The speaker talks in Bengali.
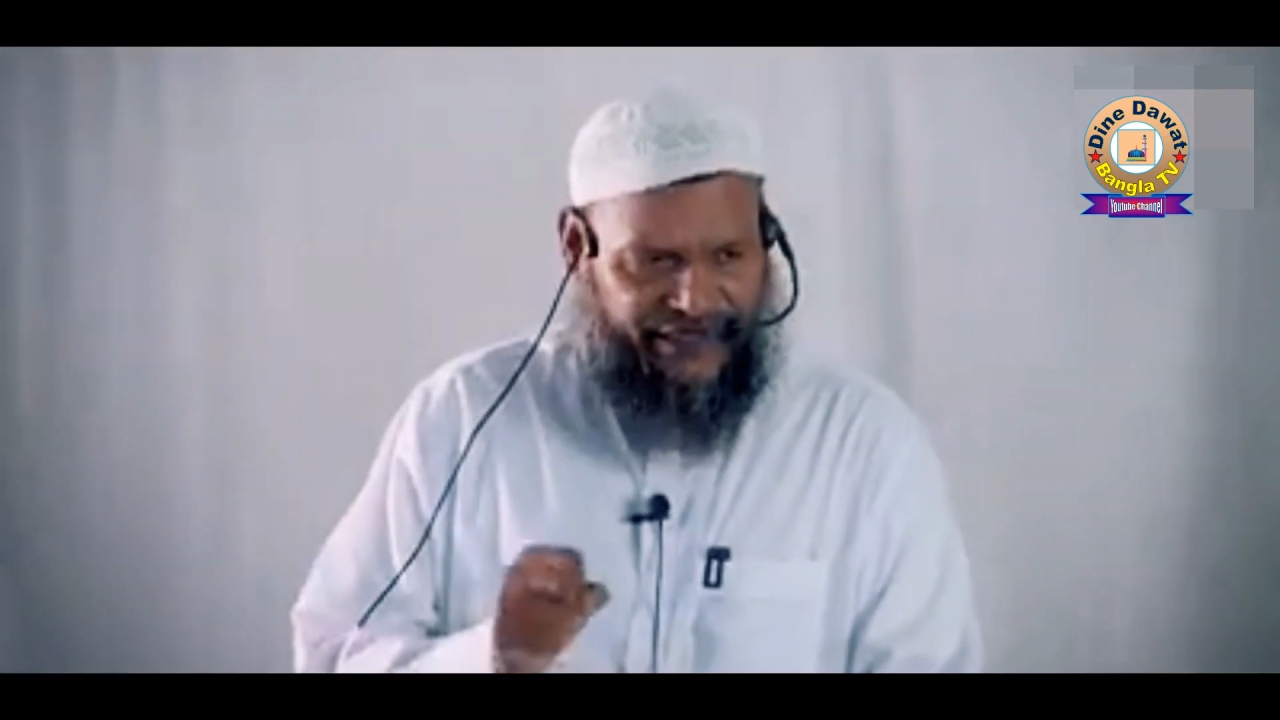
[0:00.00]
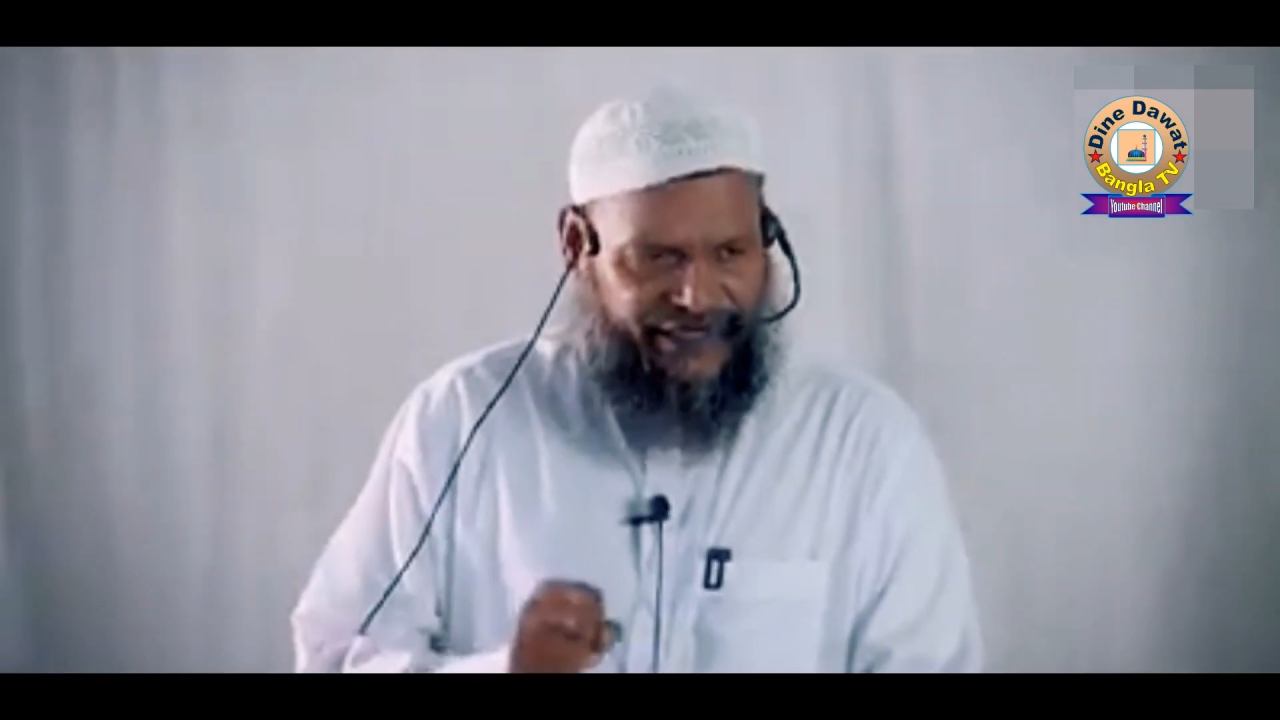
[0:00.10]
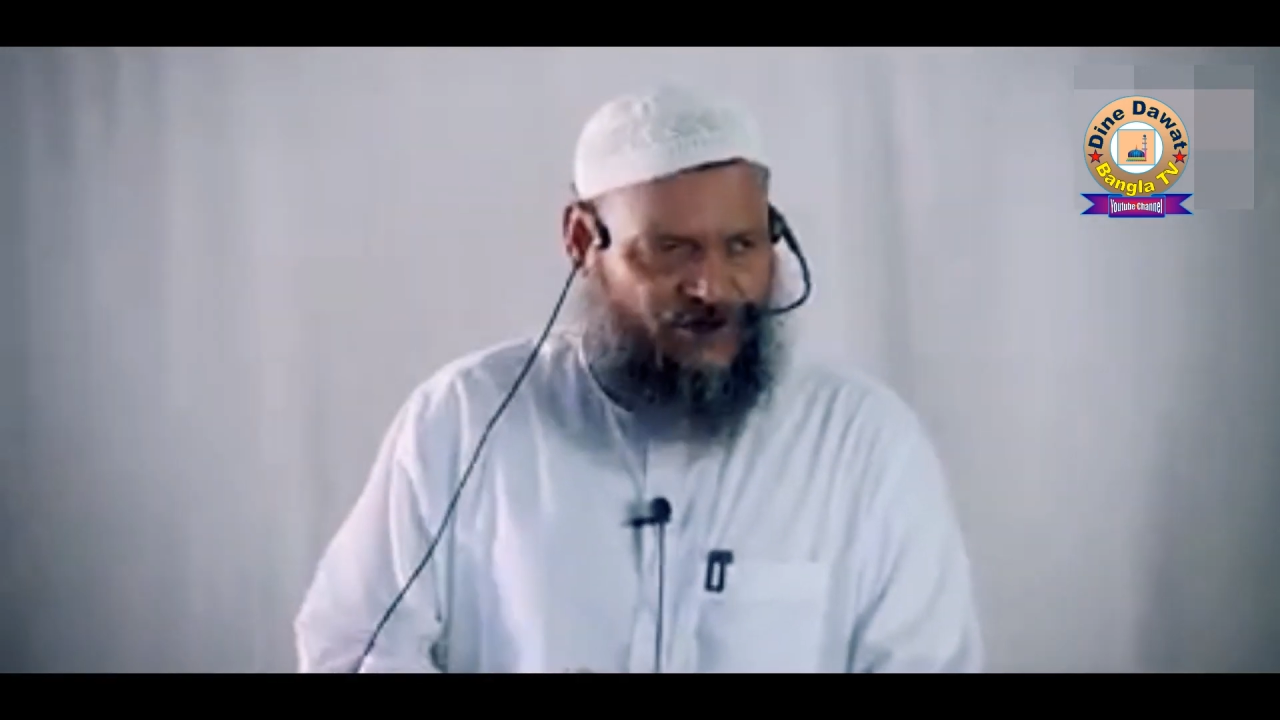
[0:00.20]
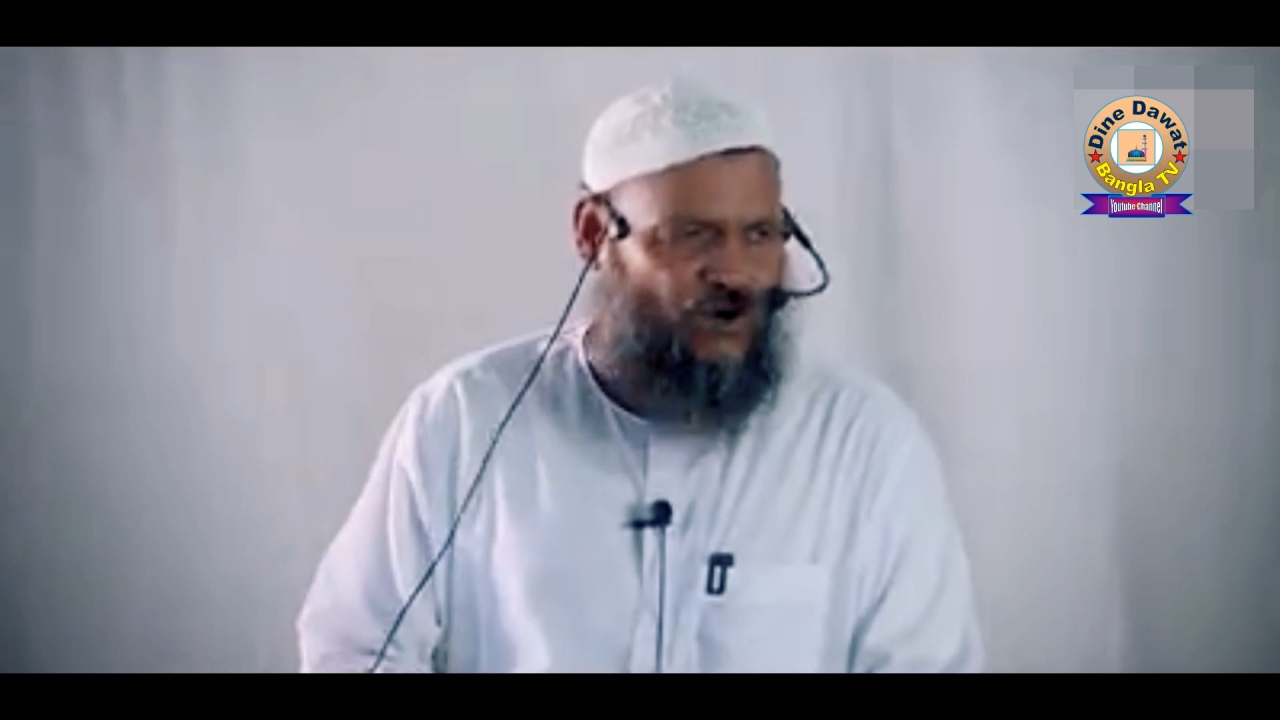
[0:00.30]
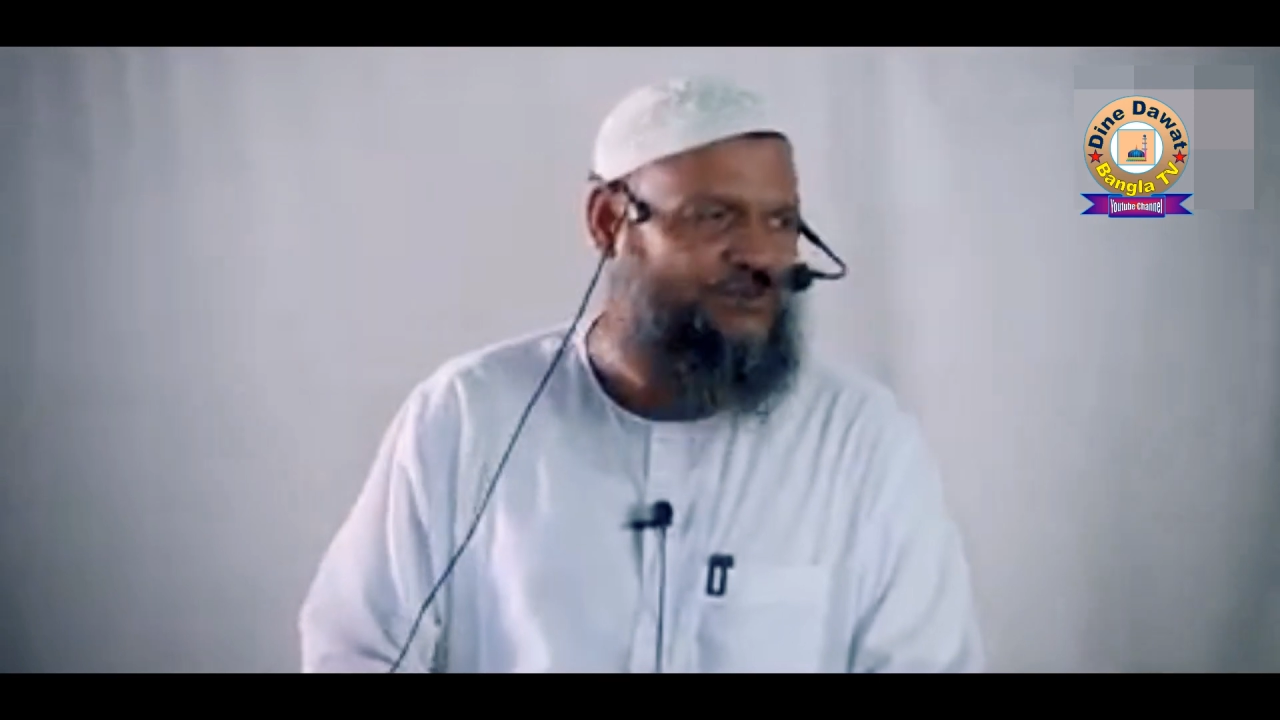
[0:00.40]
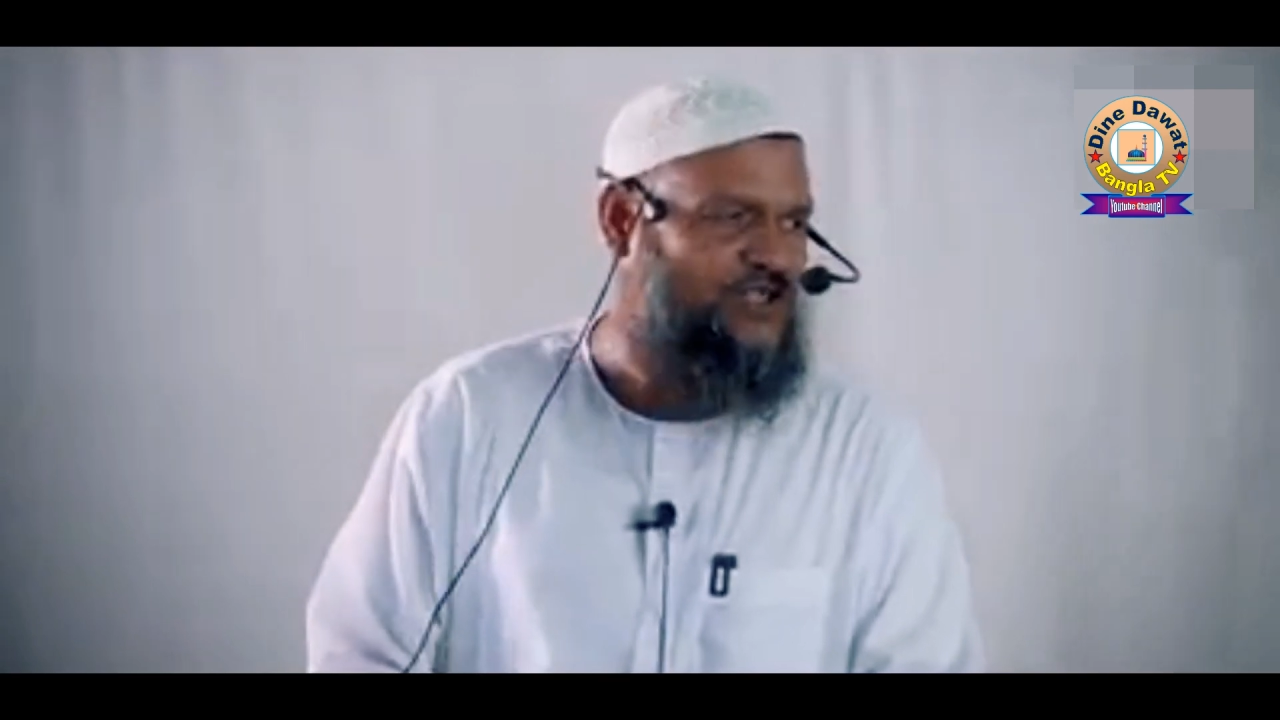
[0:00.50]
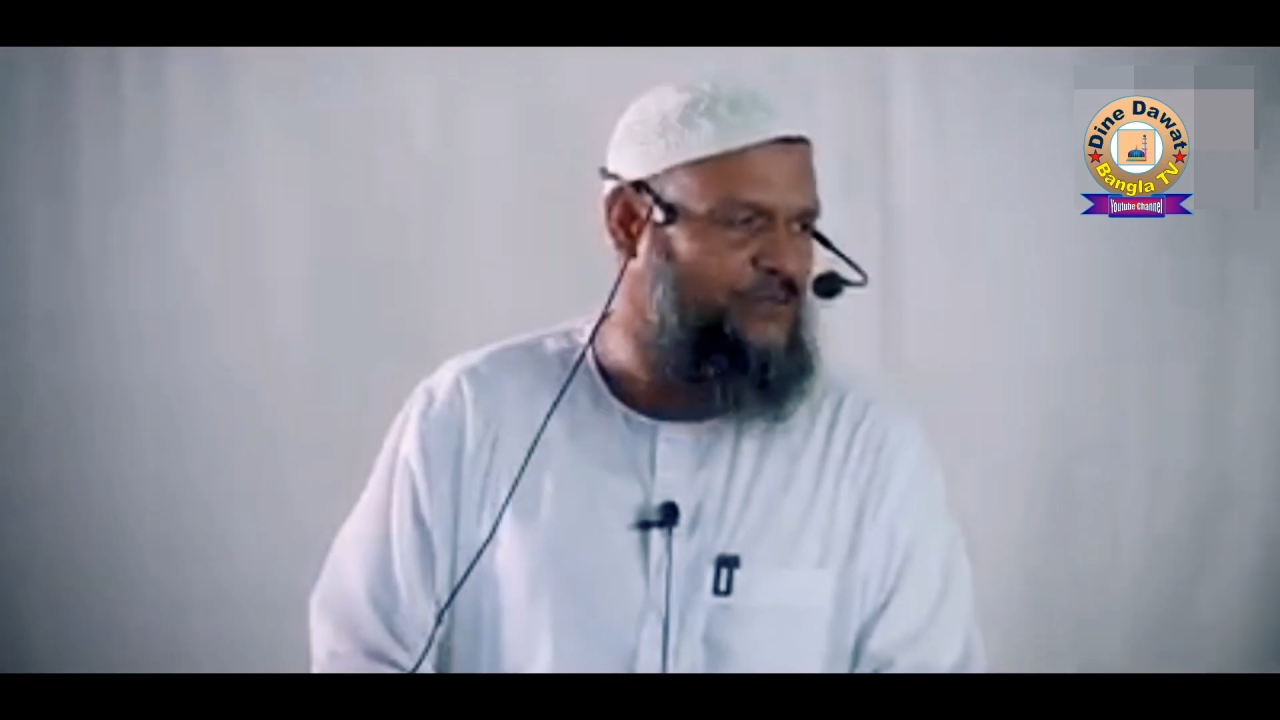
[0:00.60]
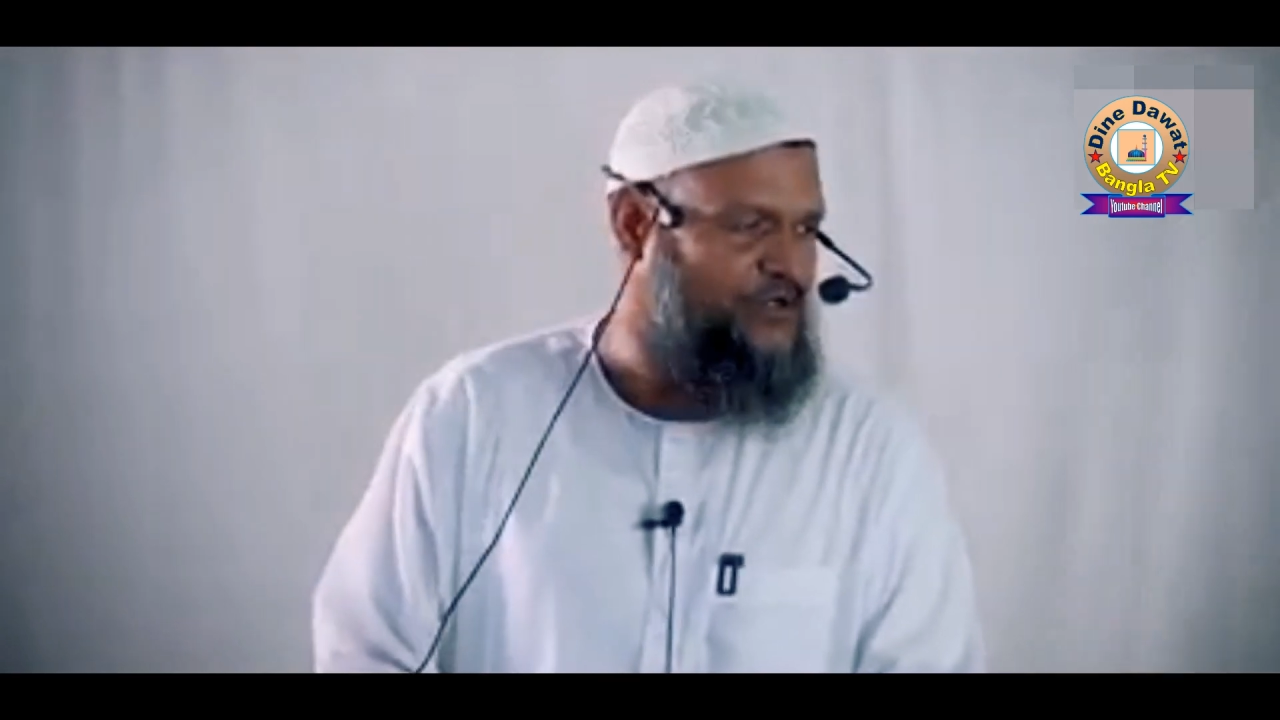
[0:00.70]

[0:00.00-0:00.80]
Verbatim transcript: এই কবজি